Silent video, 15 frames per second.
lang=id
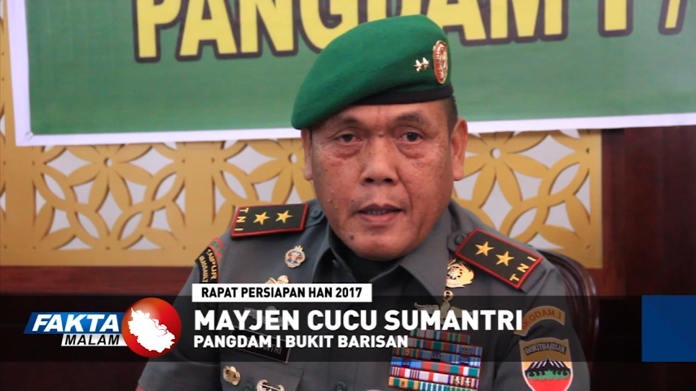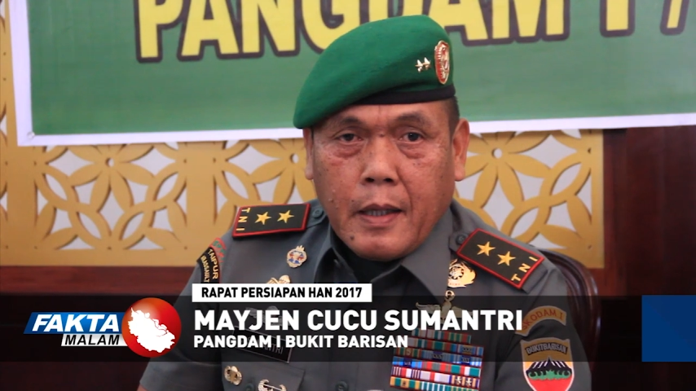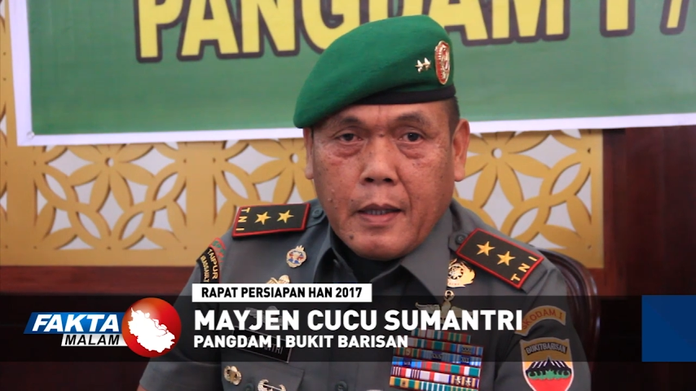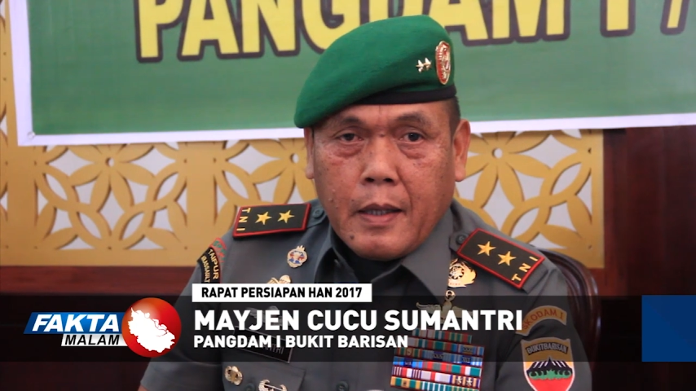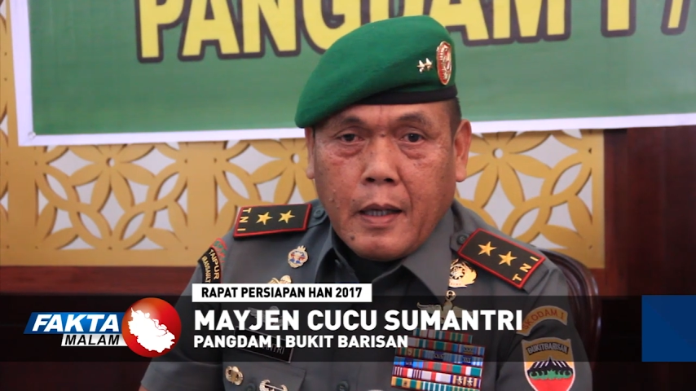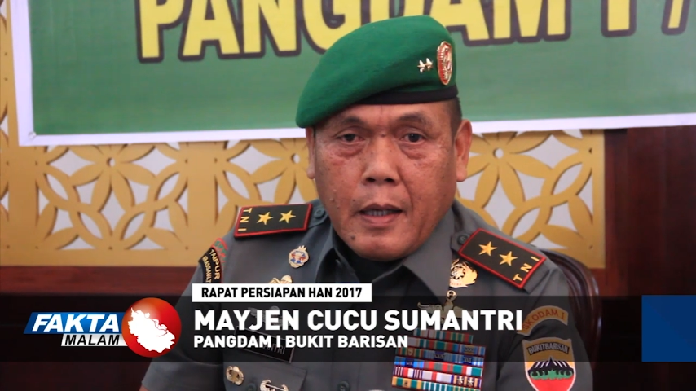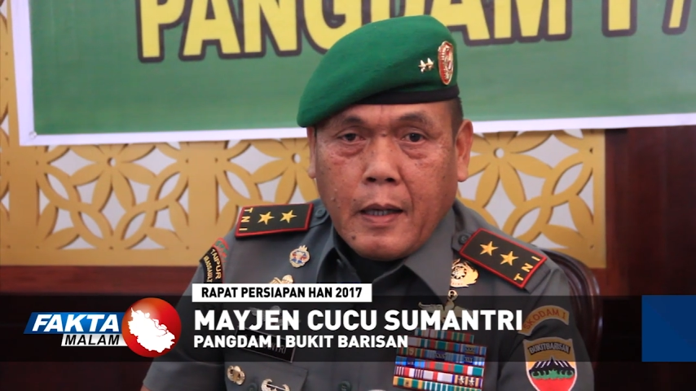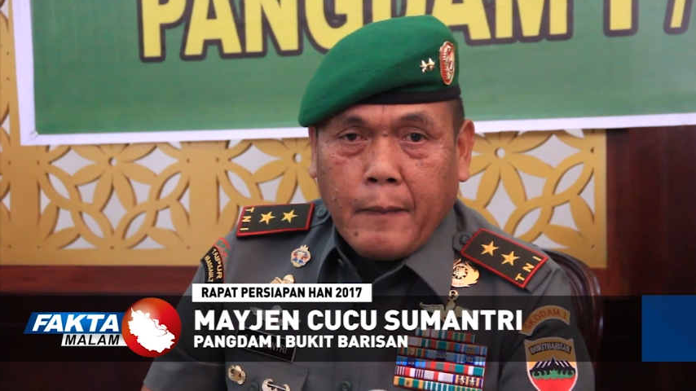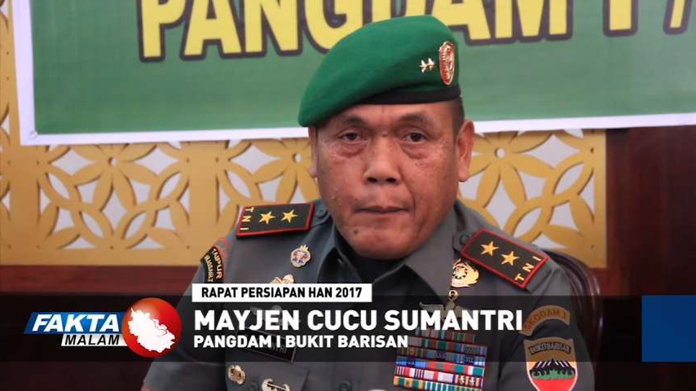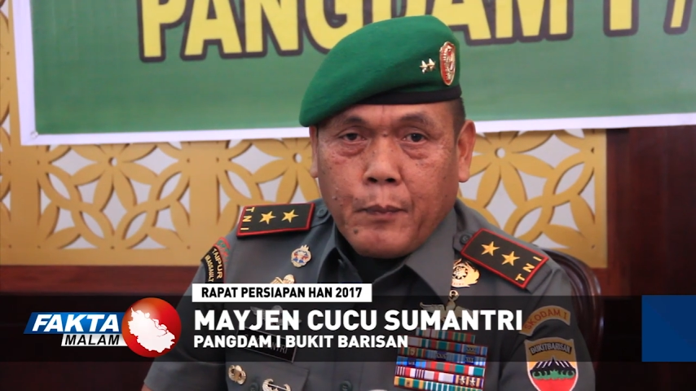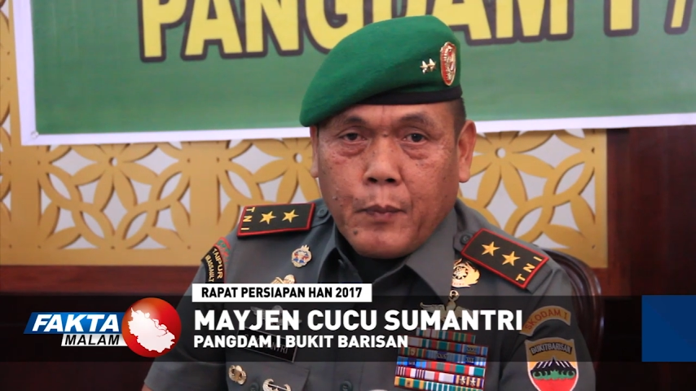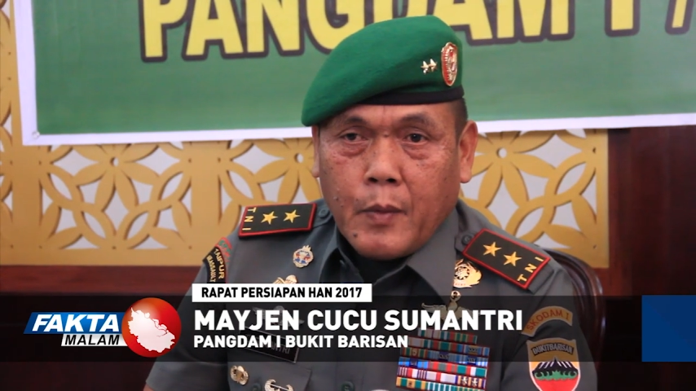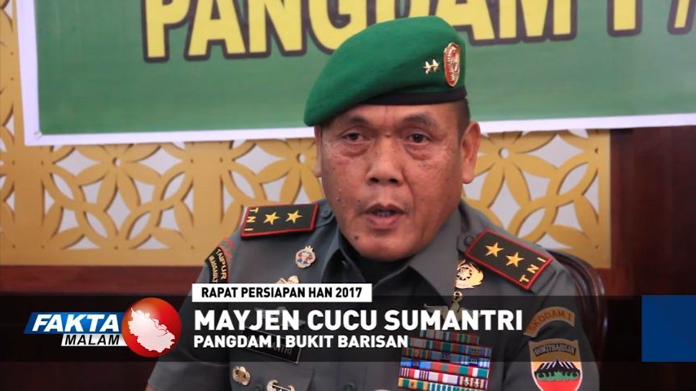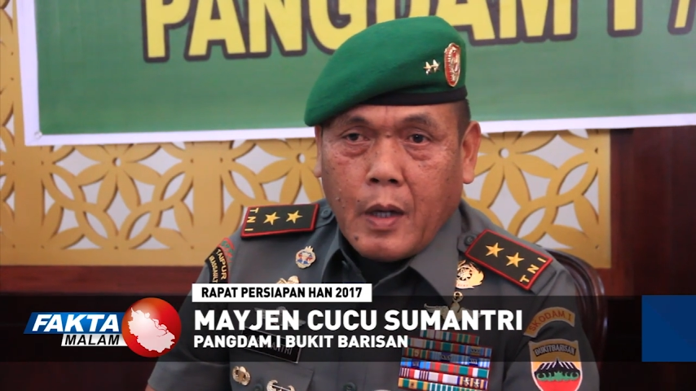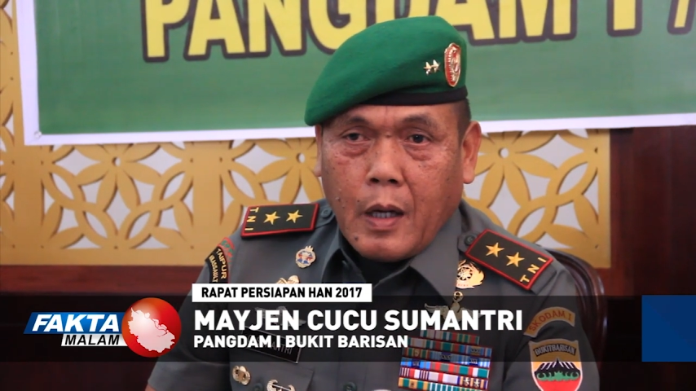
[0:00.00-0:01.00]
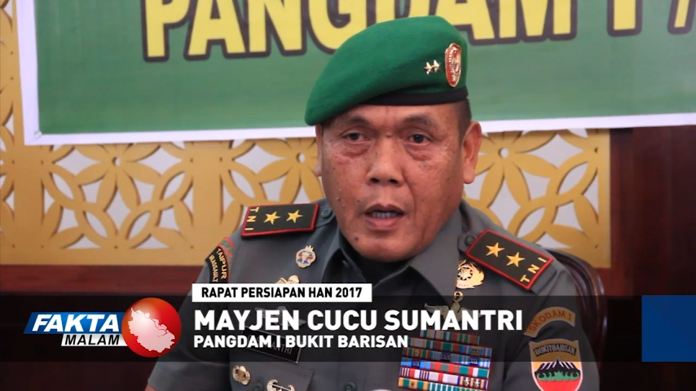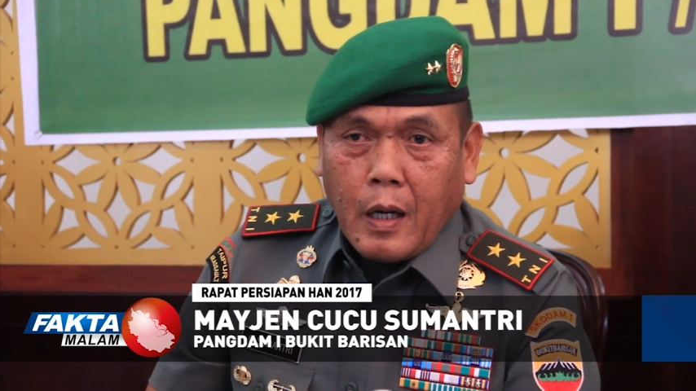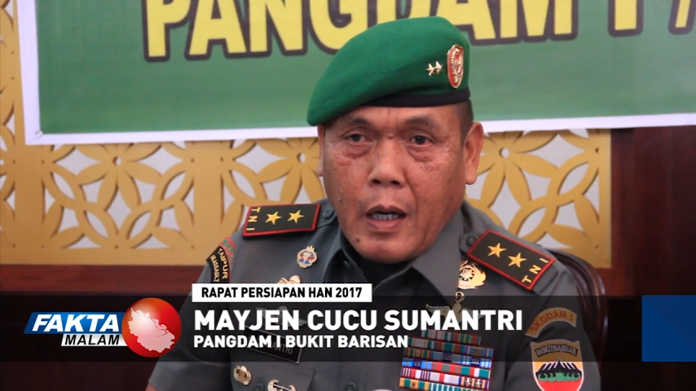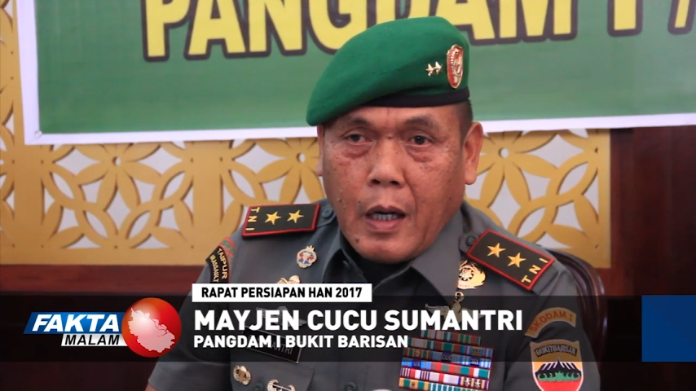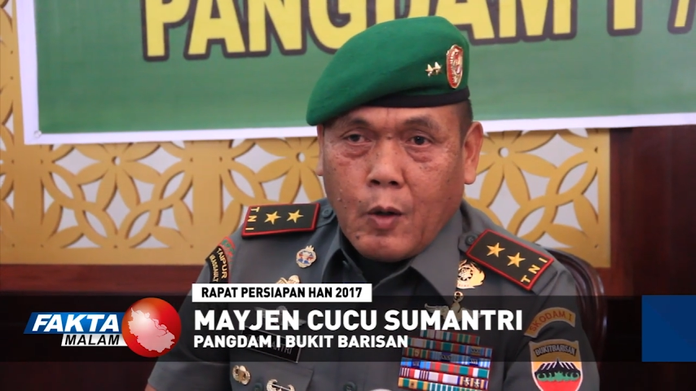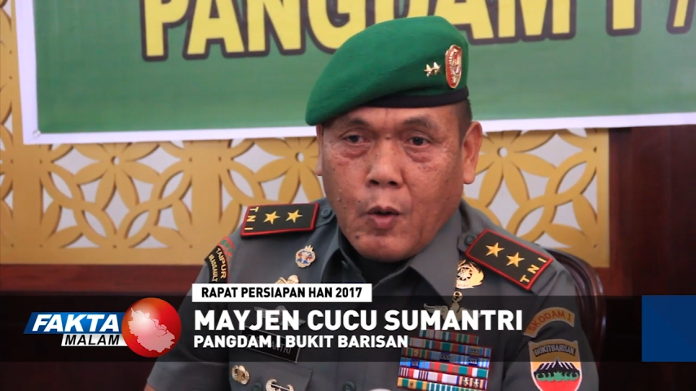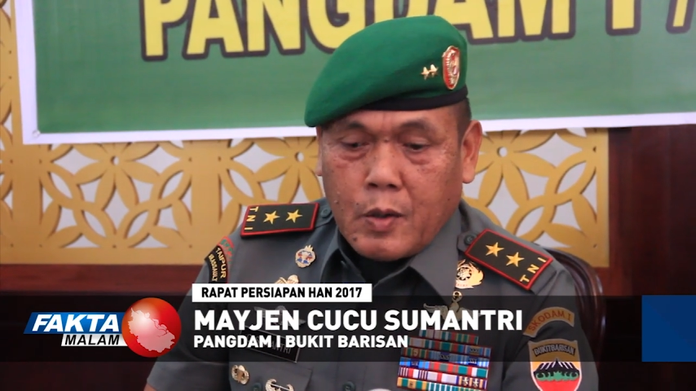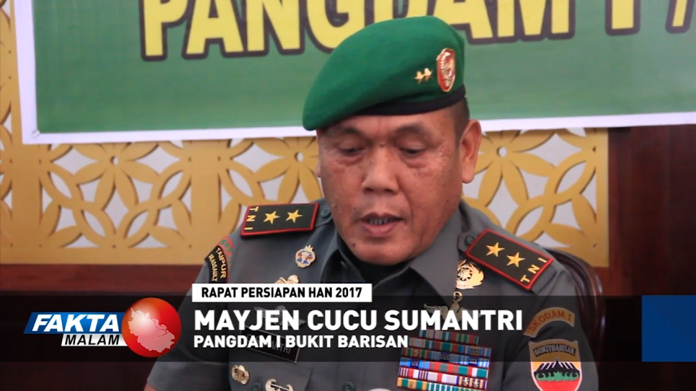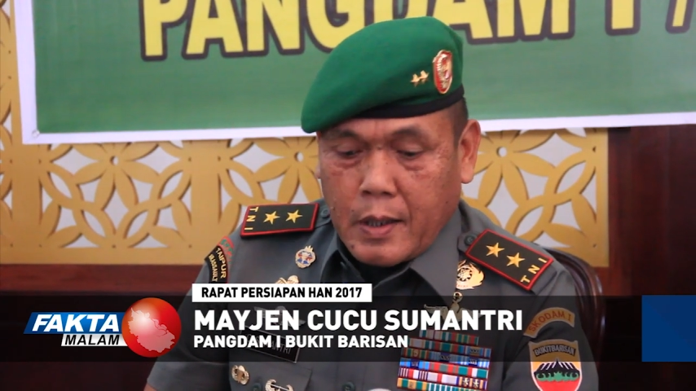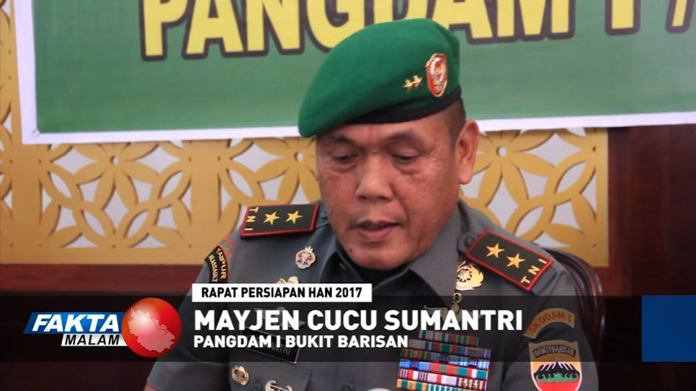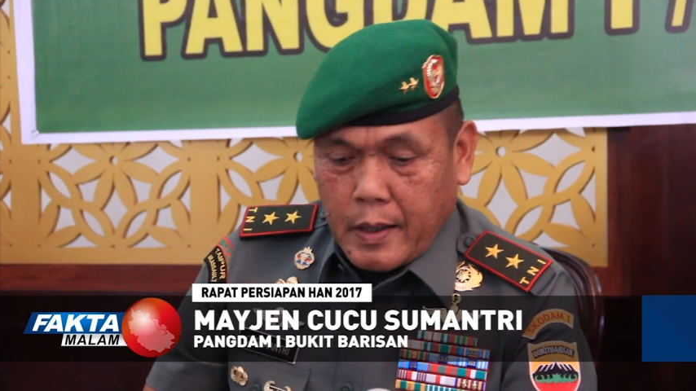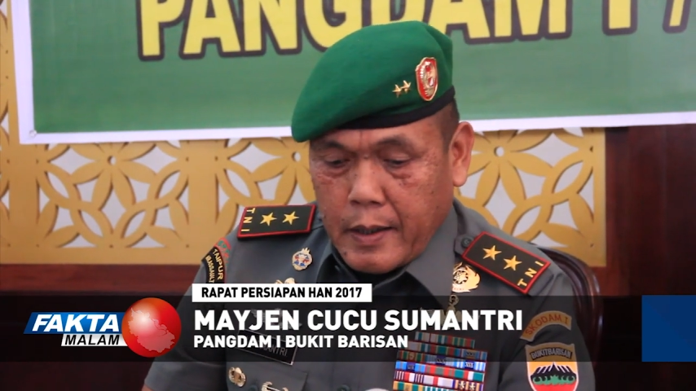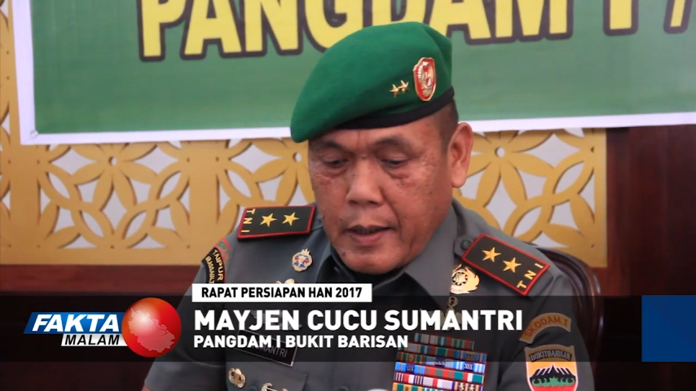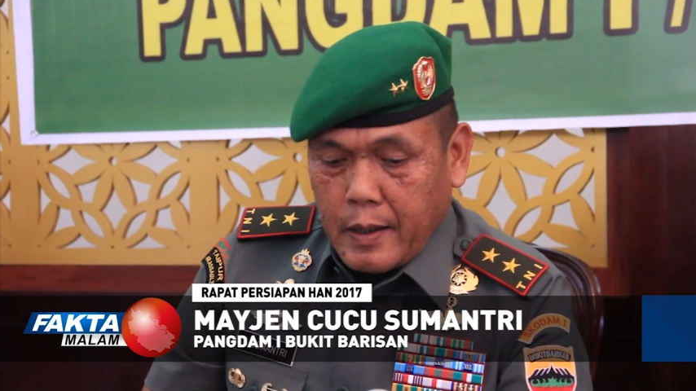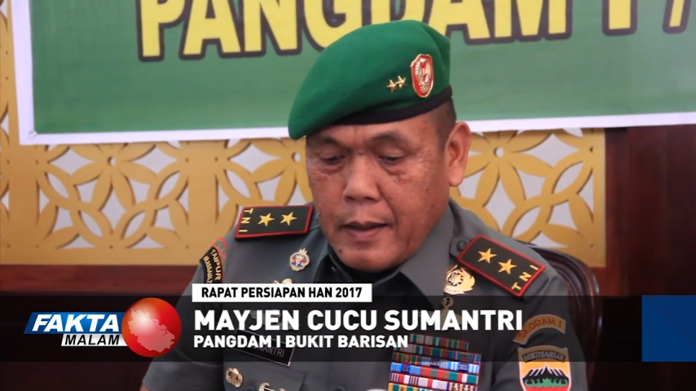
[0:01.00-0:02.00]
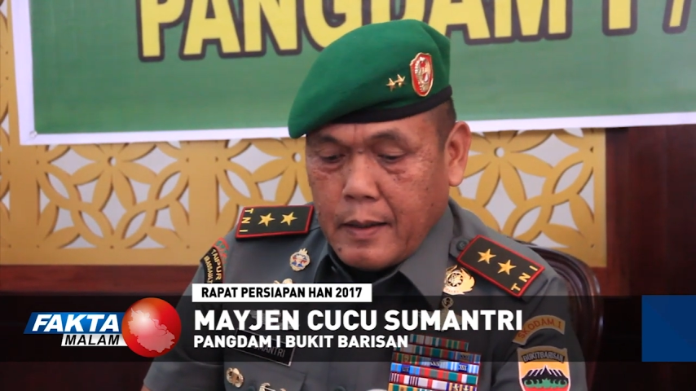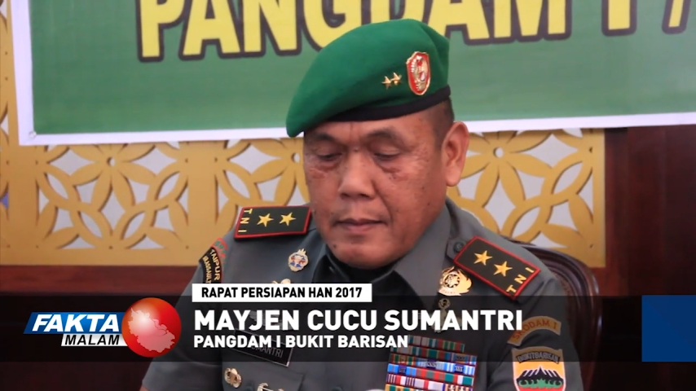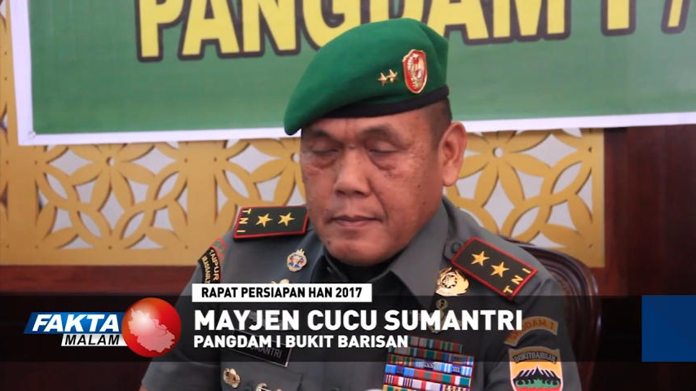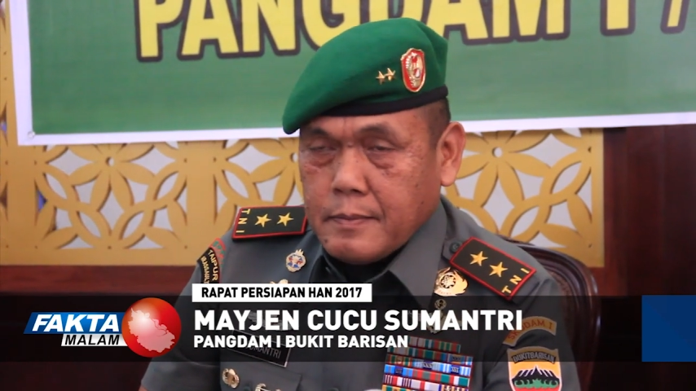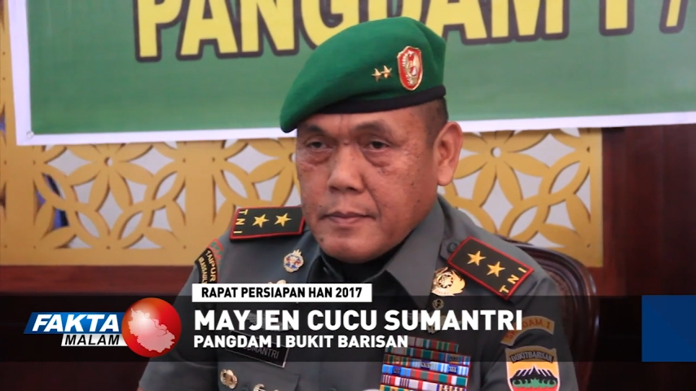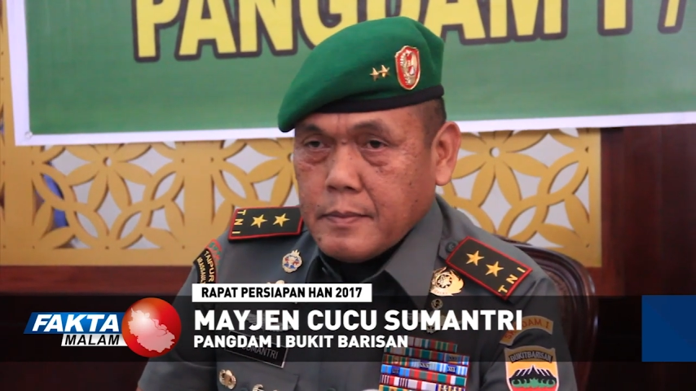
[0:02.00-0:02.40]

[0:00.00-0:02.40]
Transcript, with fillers: ada anggota saya